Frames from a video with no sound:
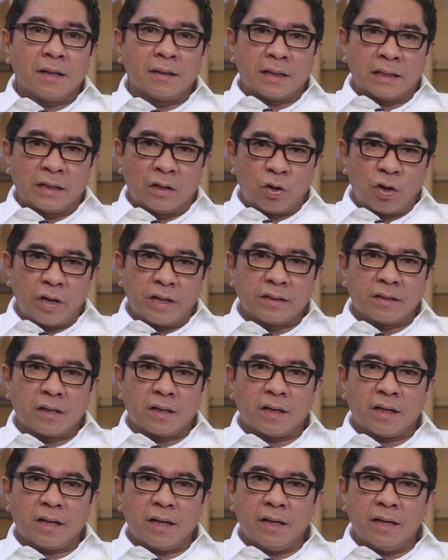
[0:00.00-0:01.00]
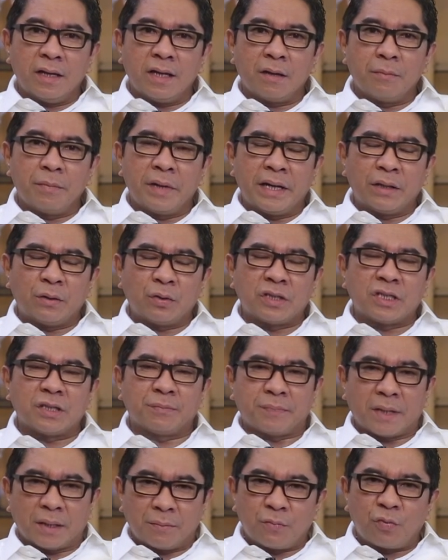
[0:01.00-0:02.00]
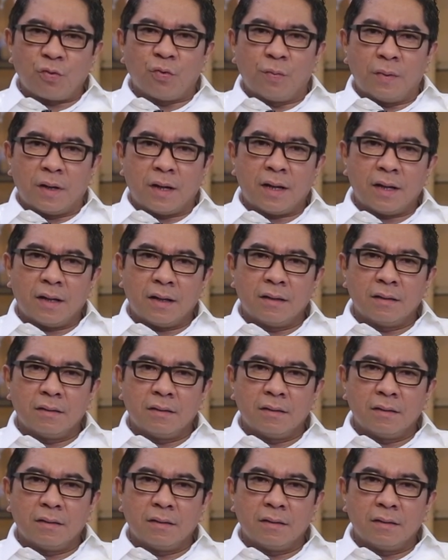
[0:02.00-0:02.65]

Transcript: dan teknologi terkini yang begitu cepat berubah